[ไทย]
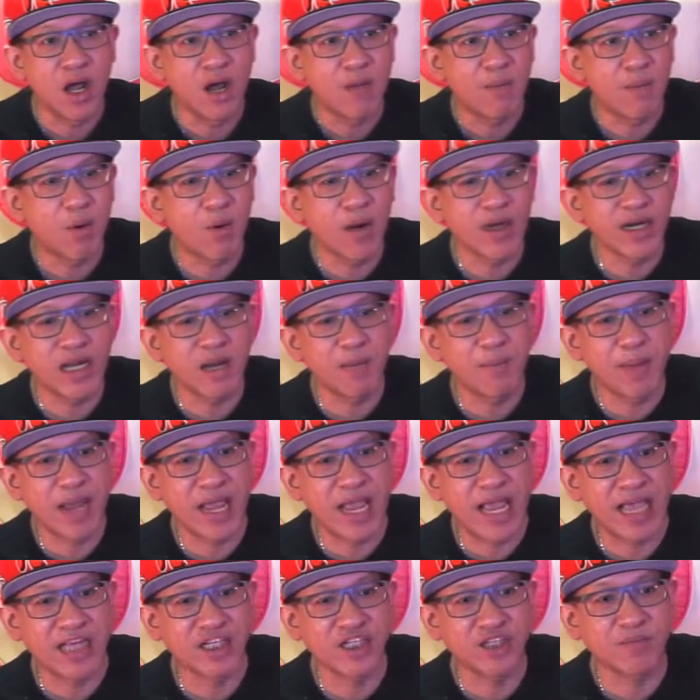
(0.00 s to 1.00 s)
เพราะว่าทางเพ
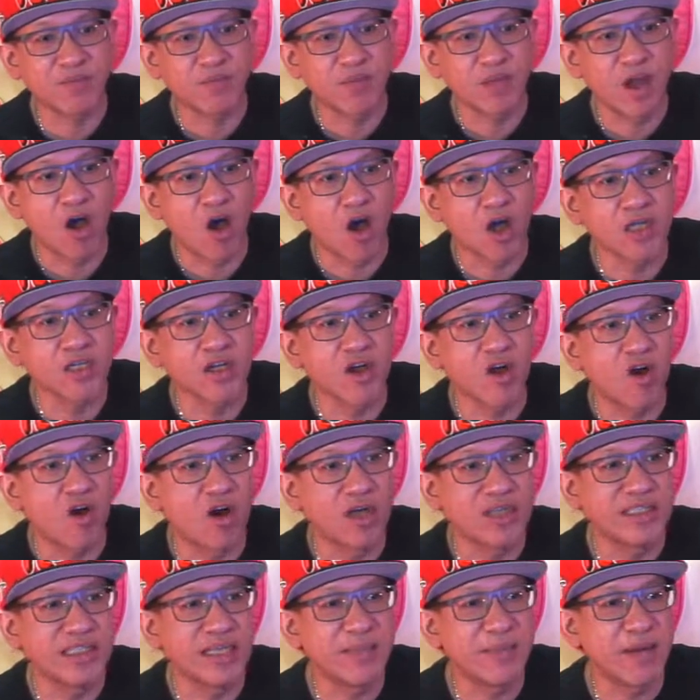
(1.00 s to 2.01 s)
จ Hot
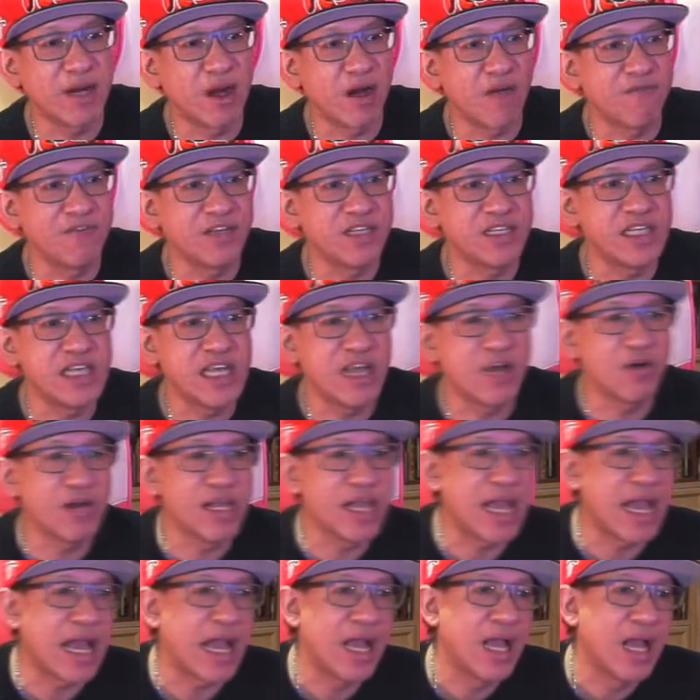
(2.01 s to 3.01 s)
Toys ที่เป็น Official
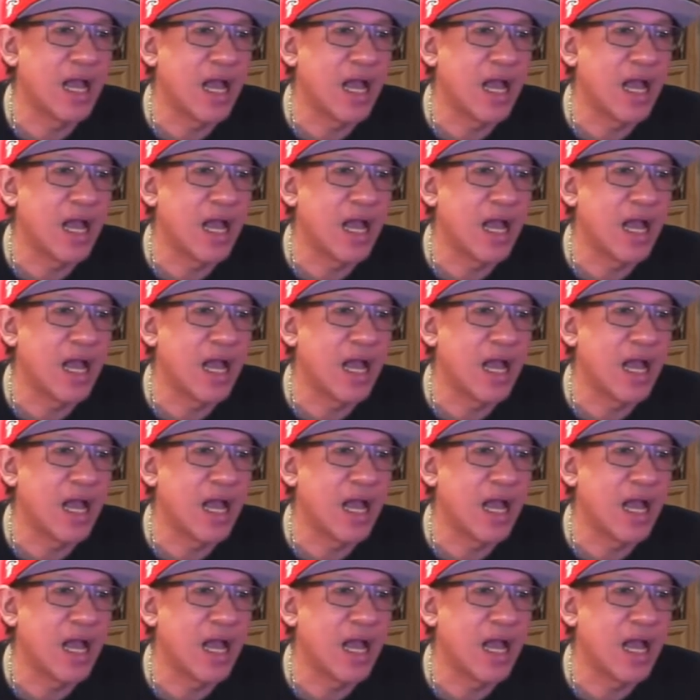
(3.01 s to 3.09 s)
เนี่ย